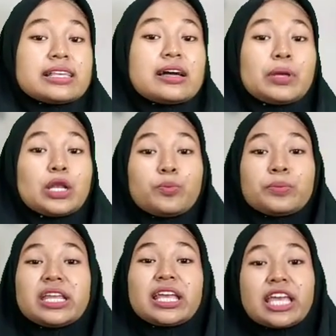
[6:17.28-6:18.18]
sebelum
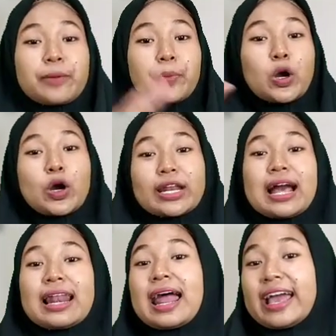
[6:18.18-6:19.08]
dikit
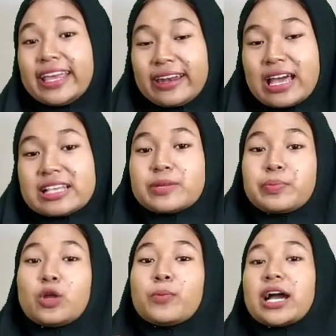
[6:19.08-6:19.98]
orang lain ya,
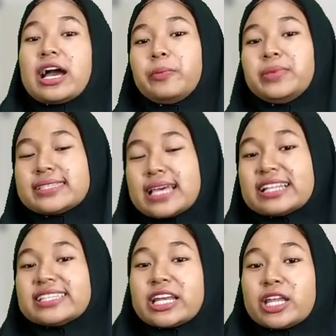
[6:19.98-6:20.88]
sebelum
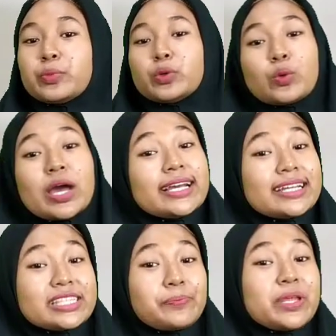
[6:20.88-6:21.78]
kehabisan. Jadi buruan
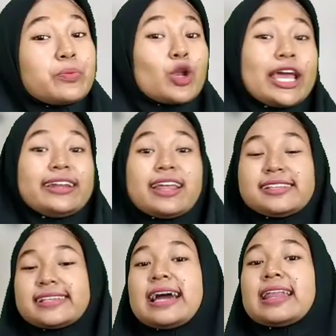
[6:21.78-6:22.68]
gercepin mulai dari
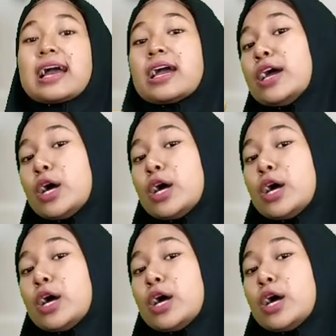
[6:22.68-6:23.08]
sekarang.